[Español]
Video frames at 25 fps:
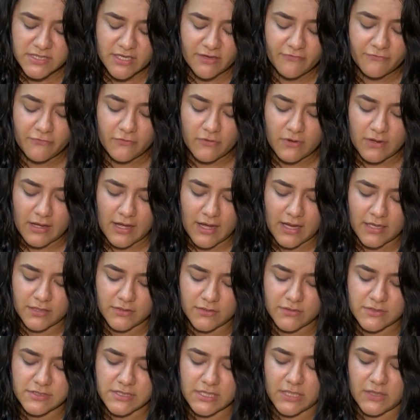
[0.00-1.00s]
de
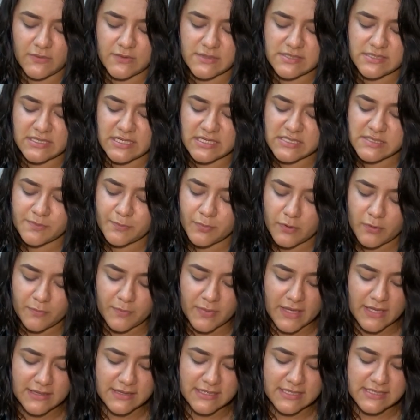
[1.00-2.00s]
enfocarnos en nuestras
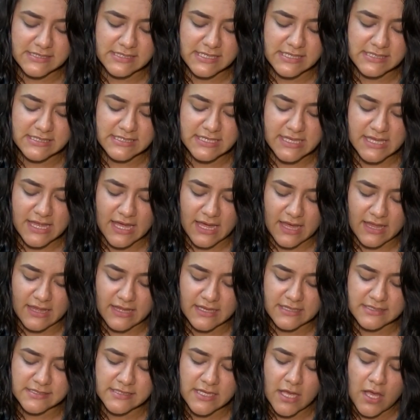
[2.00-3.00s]
propias
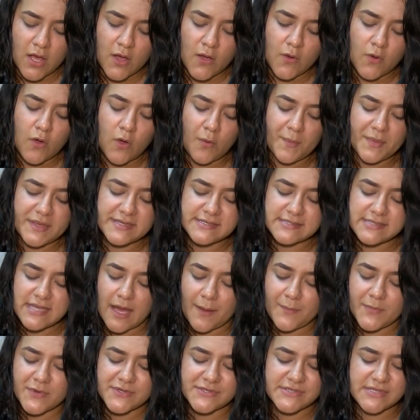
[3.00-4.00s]
necesidades,
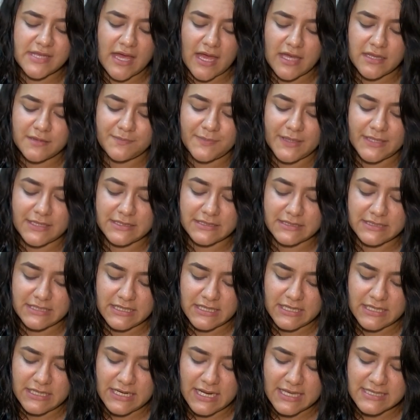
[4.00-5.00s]
comenzamos a
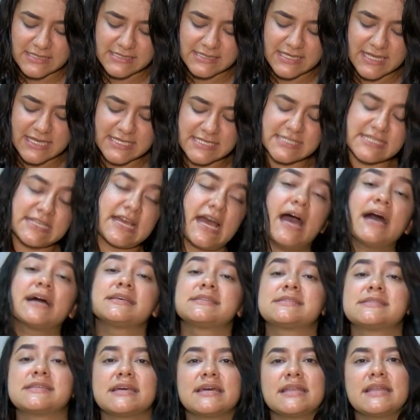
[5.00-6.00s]
advertir las que
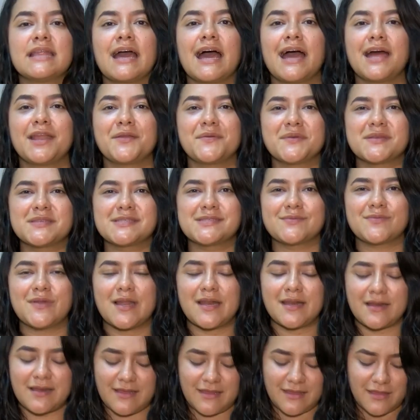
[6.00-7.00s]
yacen a nuestro
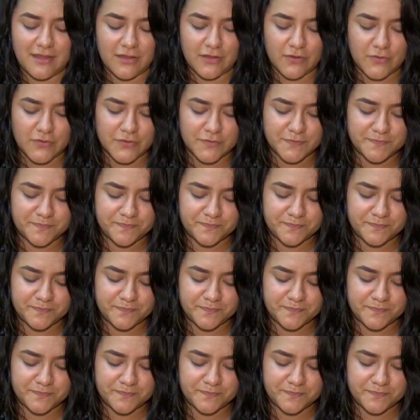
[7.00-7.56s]
alrededor.